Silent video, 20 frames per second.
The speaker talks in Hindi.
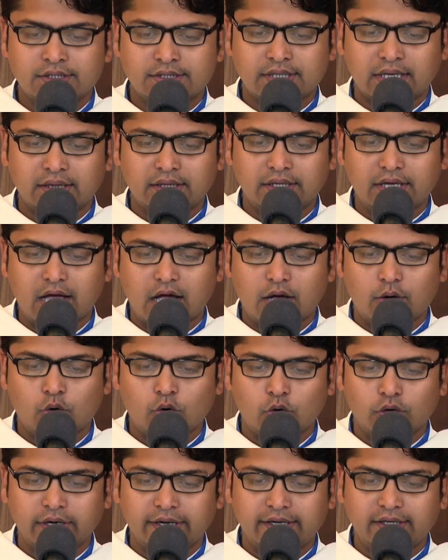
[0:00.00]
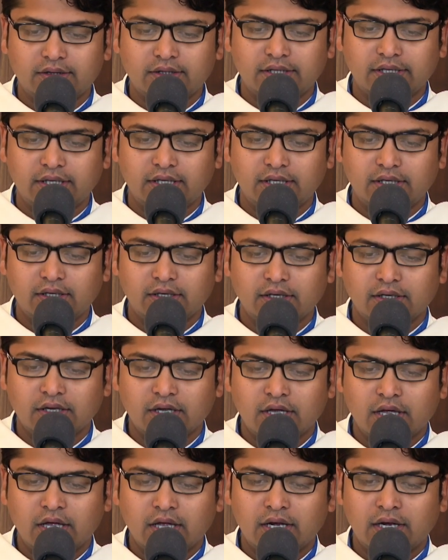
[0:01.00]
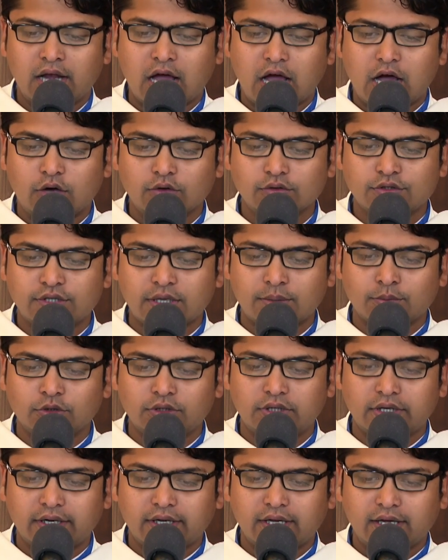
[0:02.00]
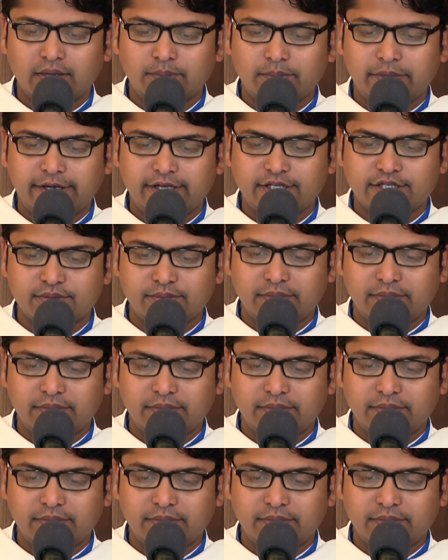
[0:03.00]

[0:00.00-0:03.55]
संध्या हो गई थी नाव समुद्र के बीच